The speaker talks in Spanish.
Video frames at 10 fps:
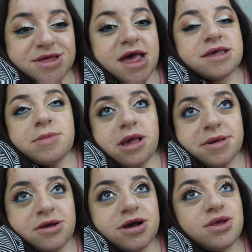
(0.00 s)
O sea, siempre la
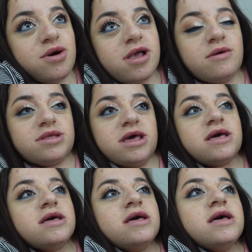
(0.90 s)
paso lindo con Lauti.
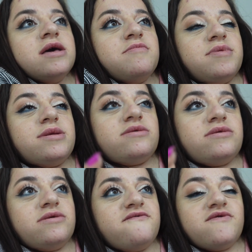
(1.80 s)

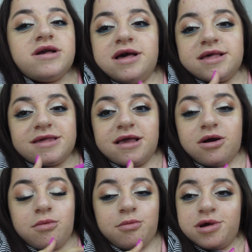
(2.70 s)
Pero hoy fue una cena
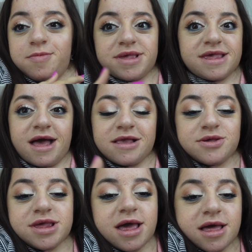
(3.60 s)
como muy especial, no
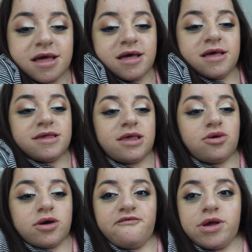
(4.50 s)
sé.
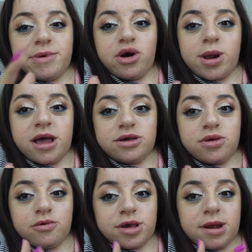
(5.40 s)
Siento que fue el mejor año
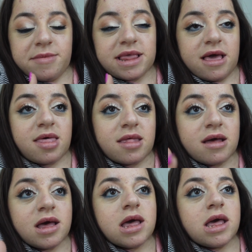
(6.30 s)
de nuestra amistad.
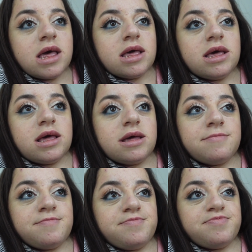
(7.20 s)
Y
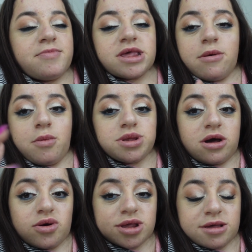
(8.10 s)
mm, pasamos
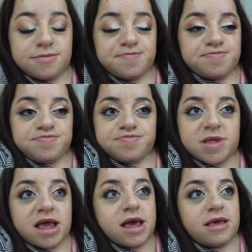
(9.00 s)
muchas cosas
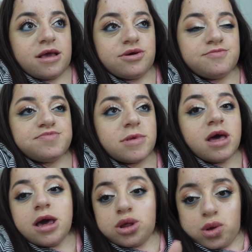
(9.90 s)
en este año.
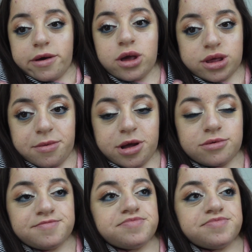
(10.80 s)
Y todavía no terminó.